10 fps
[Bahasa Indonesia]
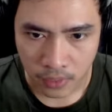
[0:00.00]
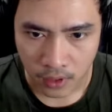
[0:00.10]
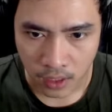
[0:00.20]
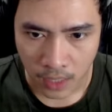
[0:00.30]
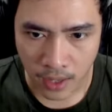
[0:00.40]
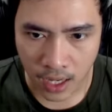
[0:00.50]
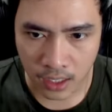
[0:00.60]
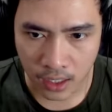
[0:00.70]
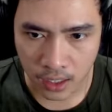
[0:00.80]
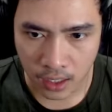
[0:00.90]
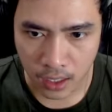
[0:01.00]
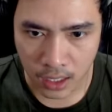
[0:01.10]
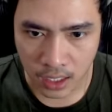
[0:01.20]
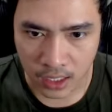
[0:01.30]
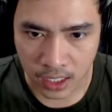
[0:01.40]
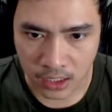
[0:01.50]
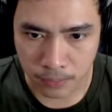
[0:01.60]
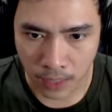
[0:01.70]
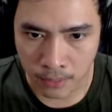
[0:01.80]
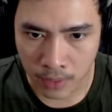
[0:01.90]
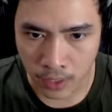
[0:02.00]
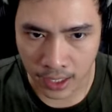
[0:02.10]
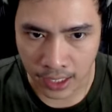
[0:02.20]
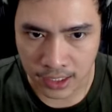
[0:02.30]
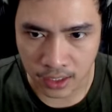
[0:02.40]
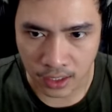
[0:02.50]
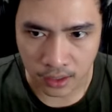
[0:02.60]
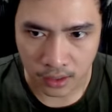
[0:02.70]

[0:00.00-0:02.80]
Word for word: Emang ada ada dex paling bawah lagi ya?